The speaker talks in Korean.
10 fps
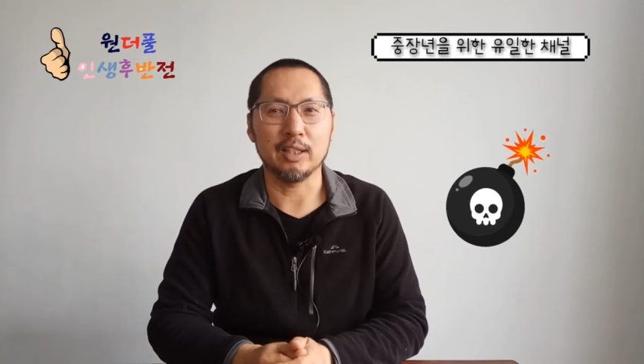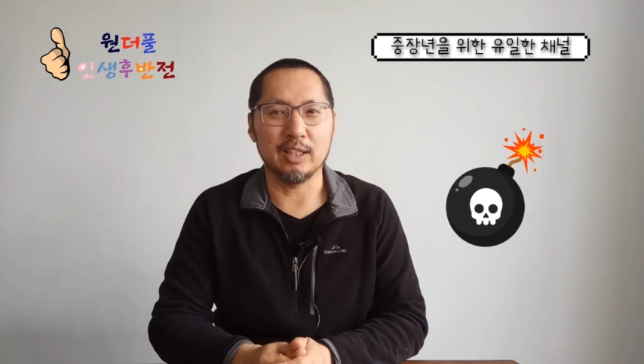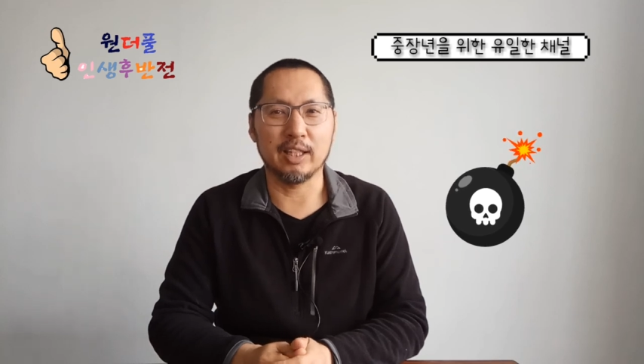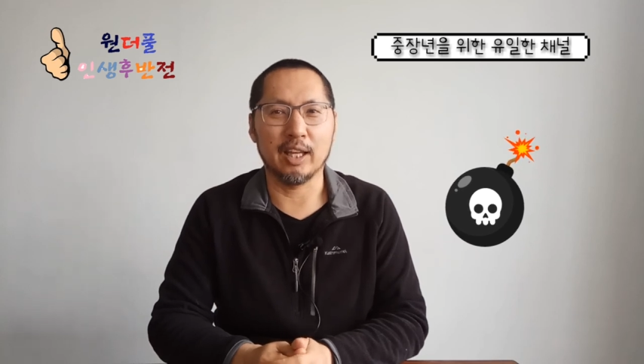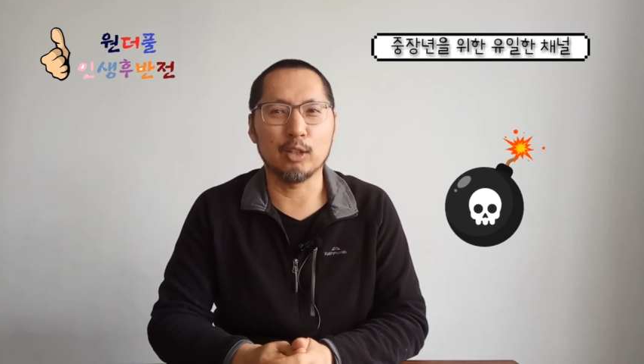
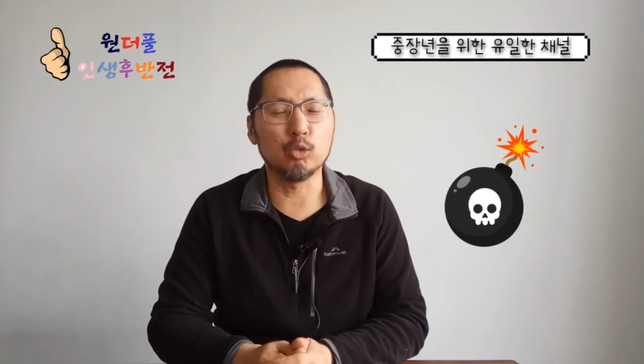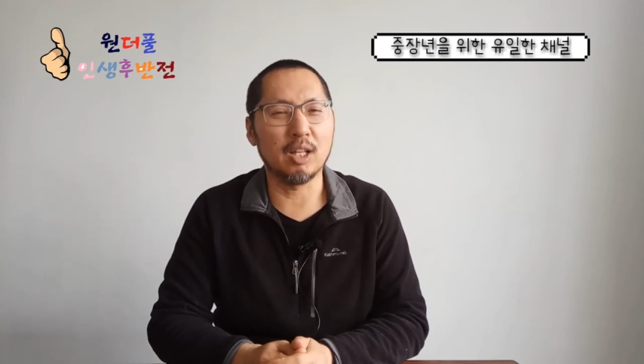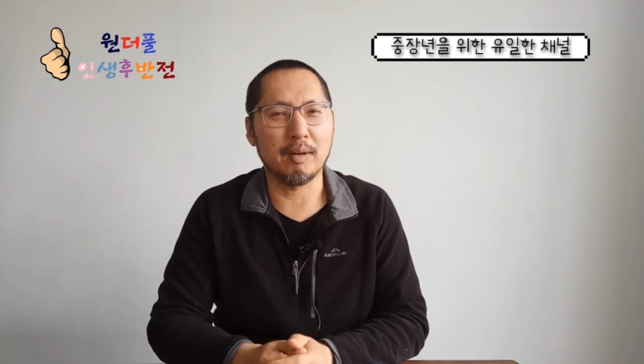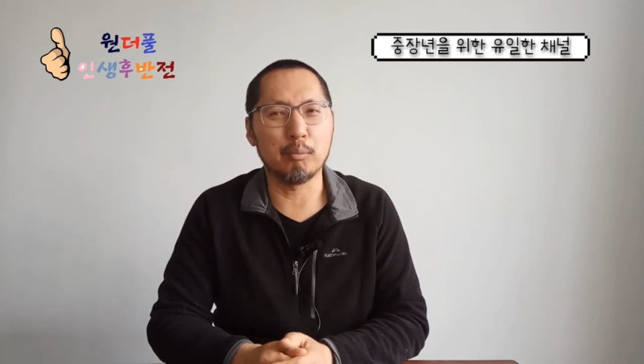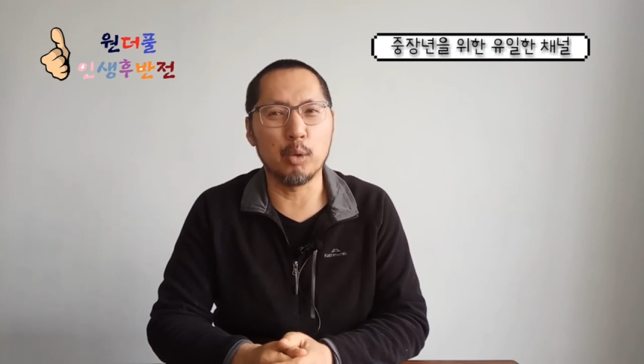이게
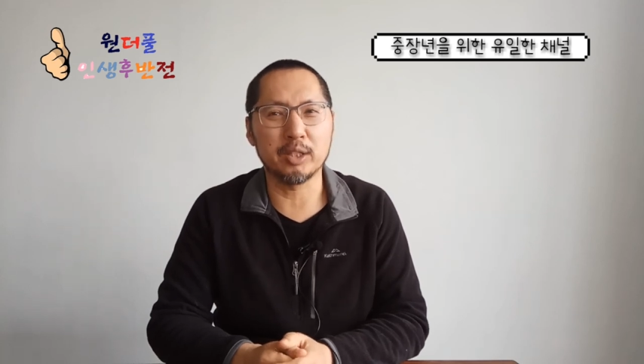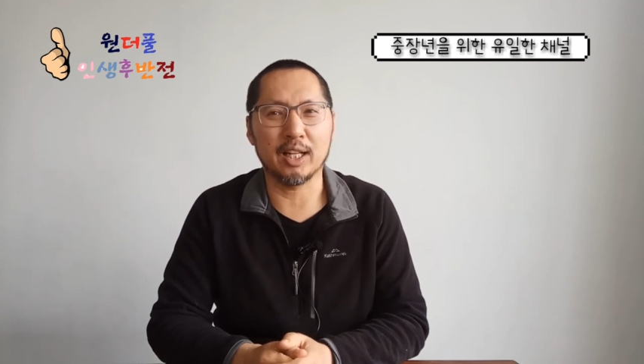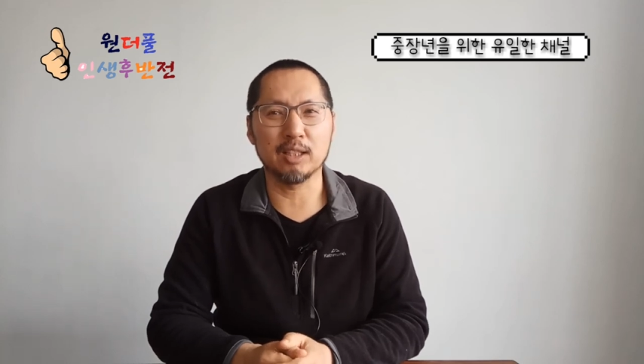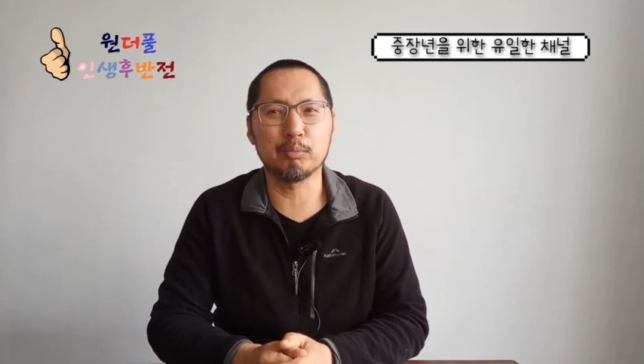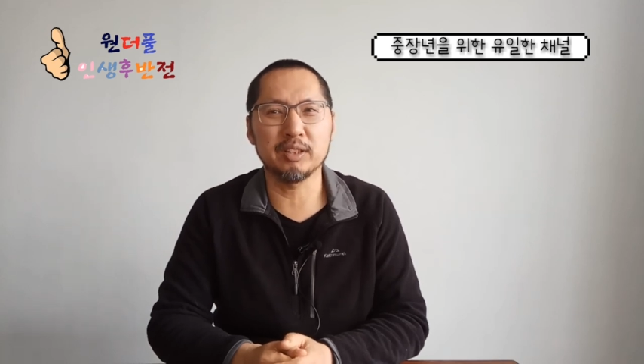눈에만 보이지
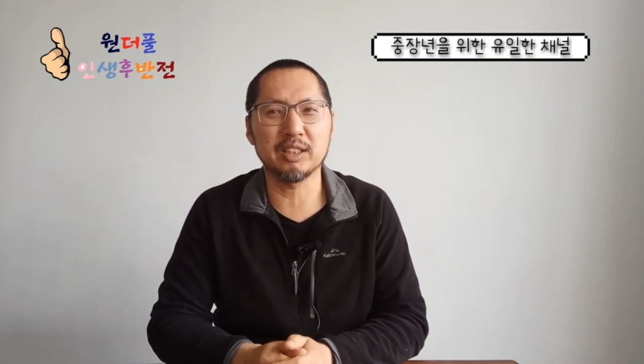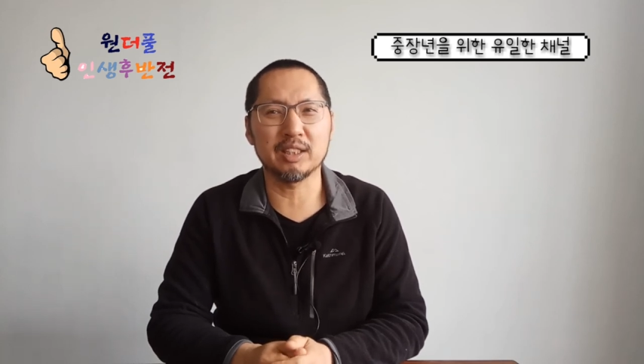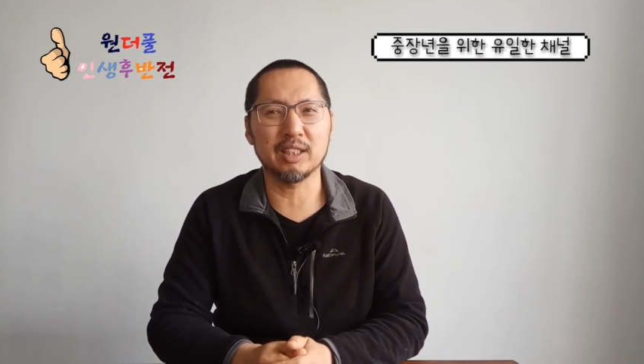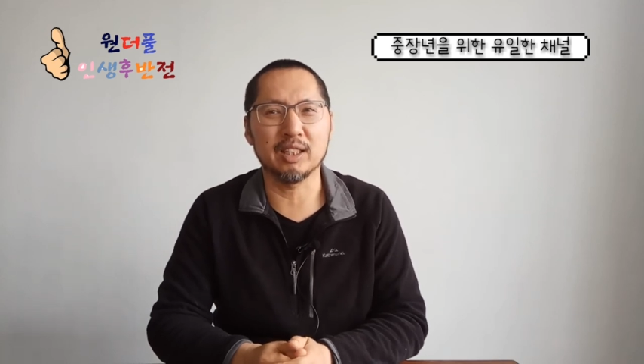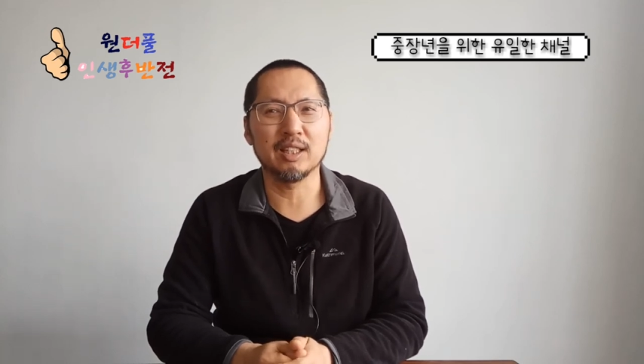않을
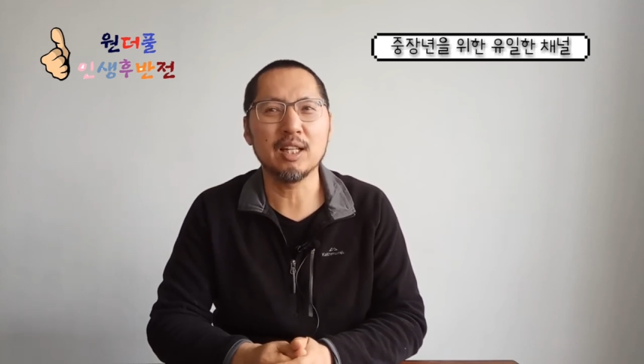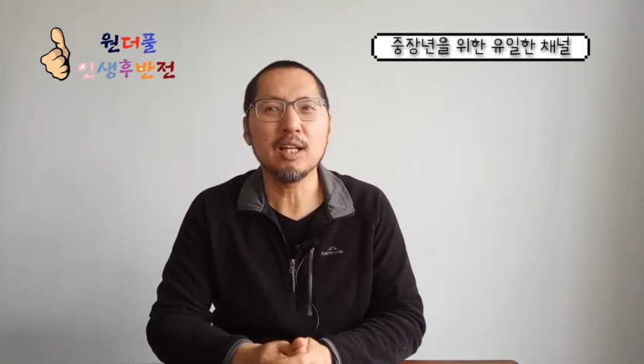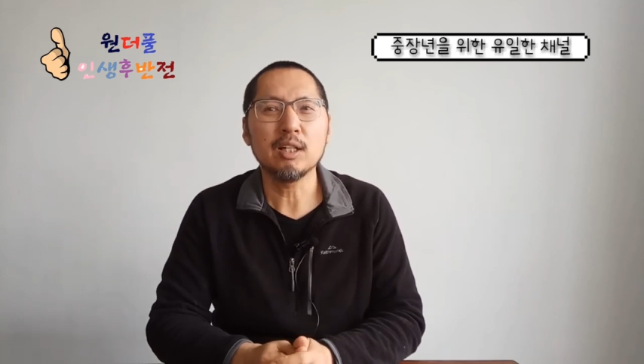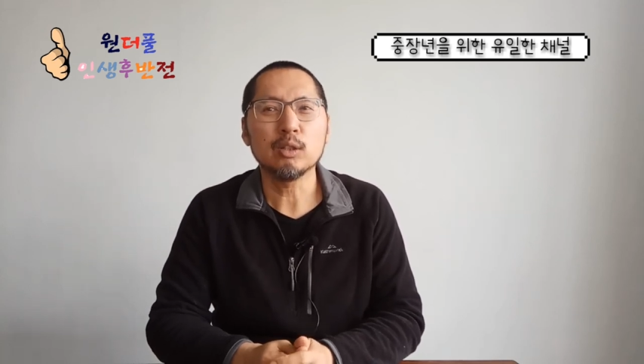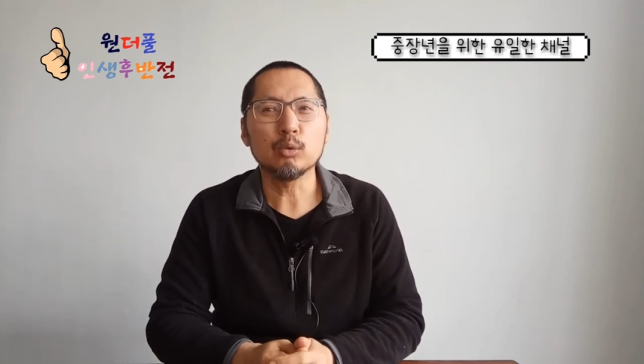뿐이지
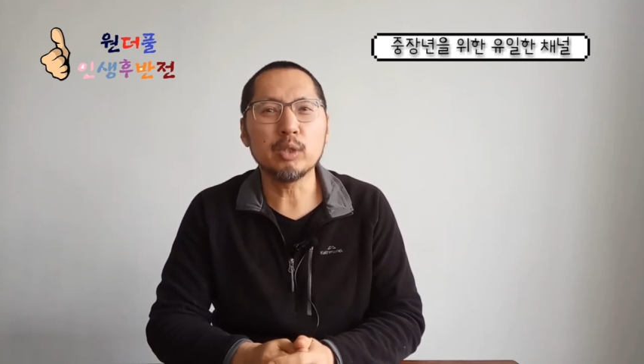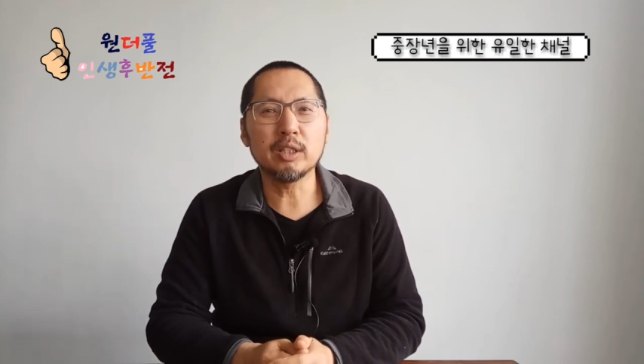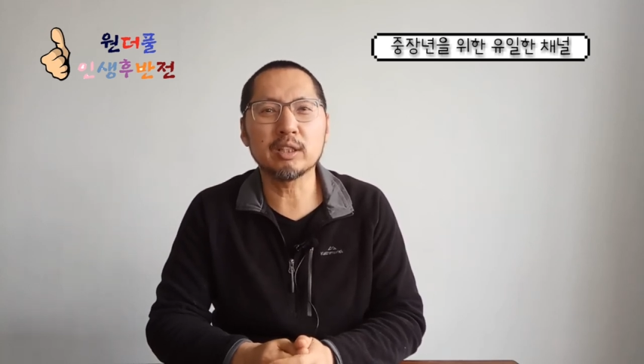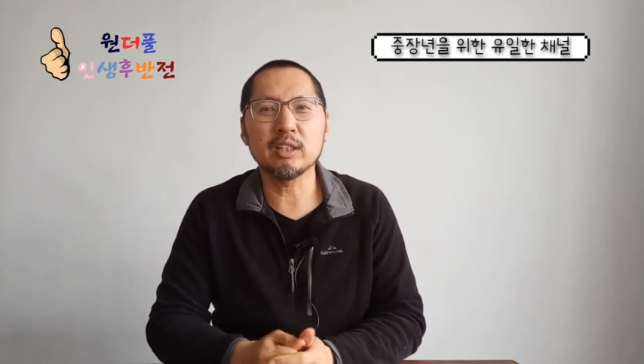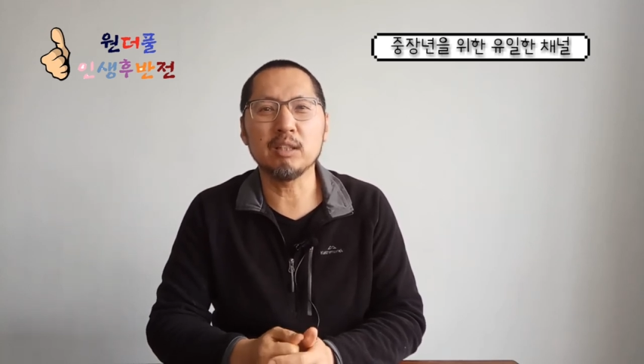
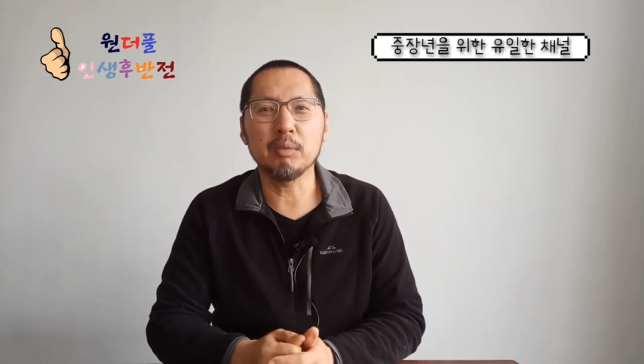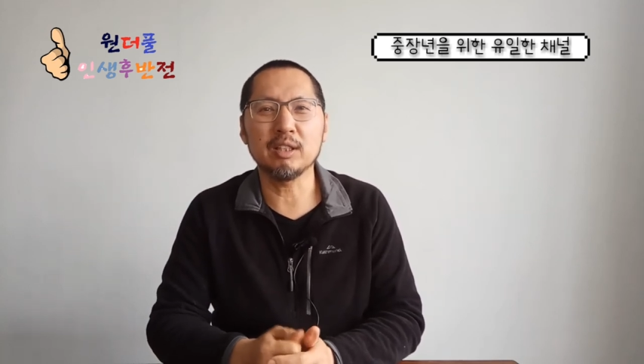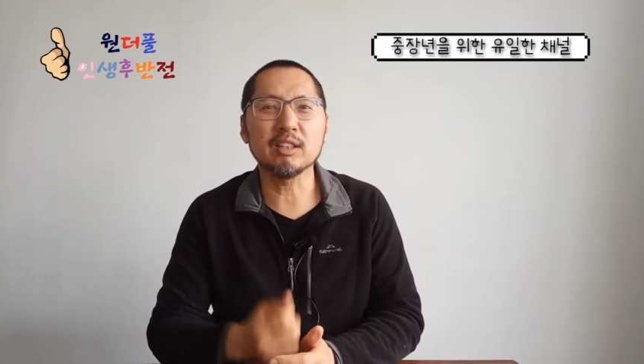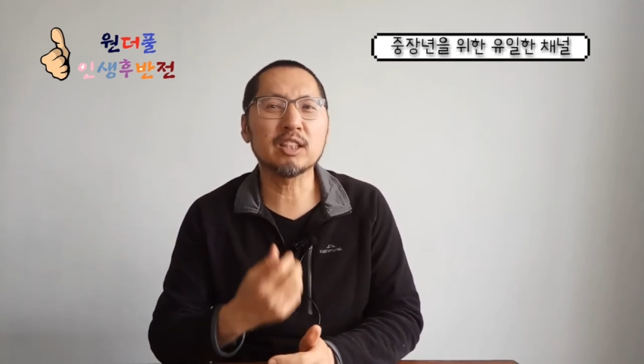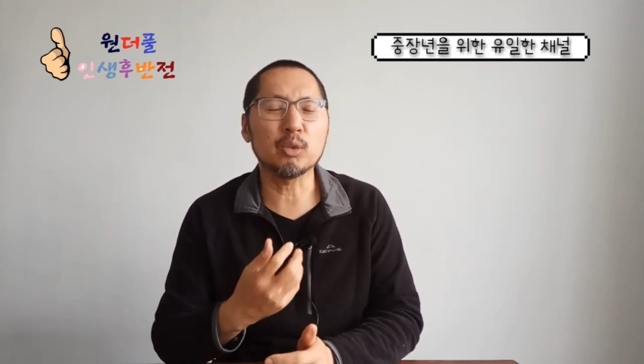우리들은
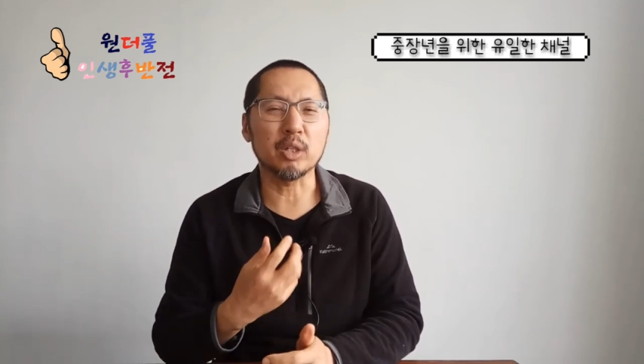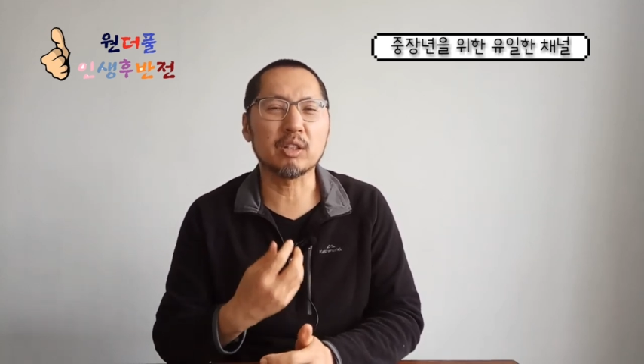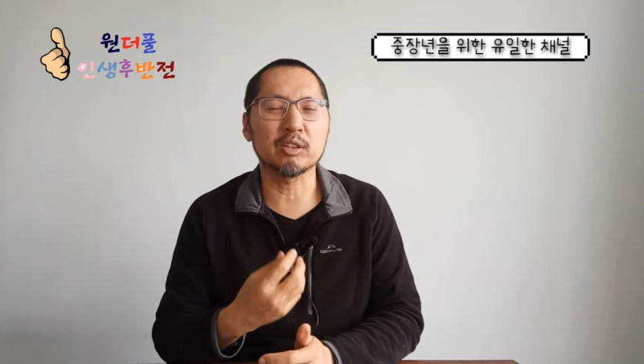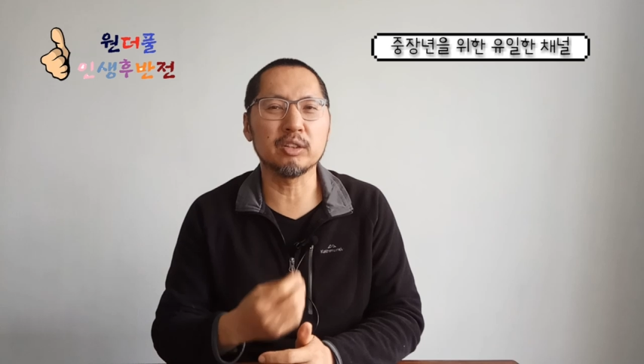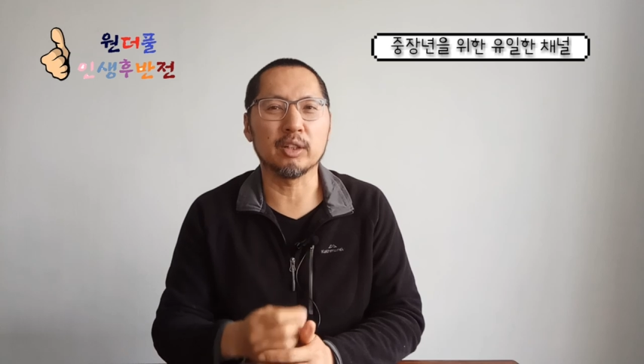이미 느끼고
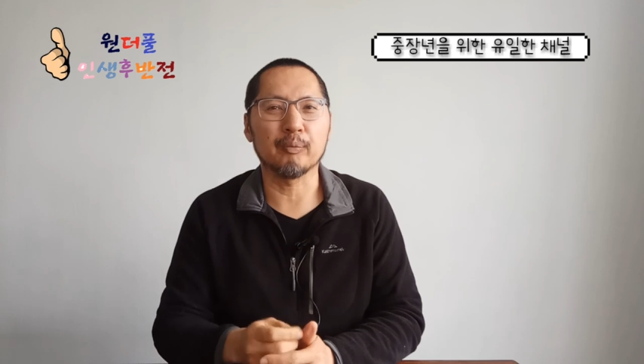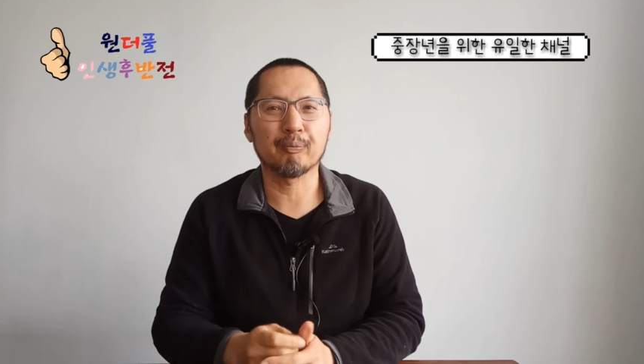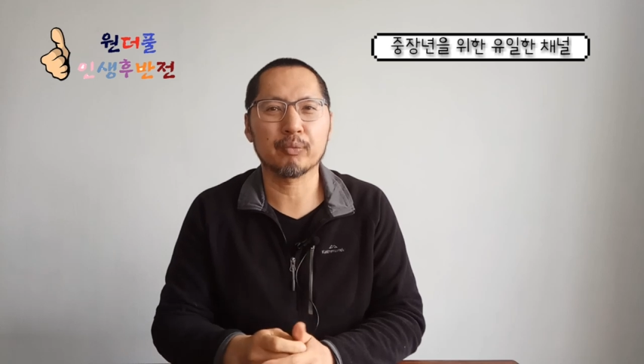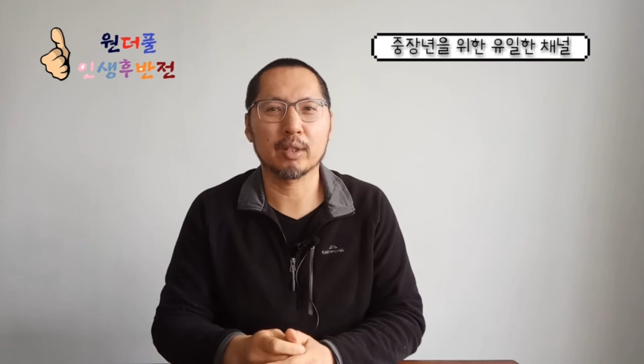있거든요.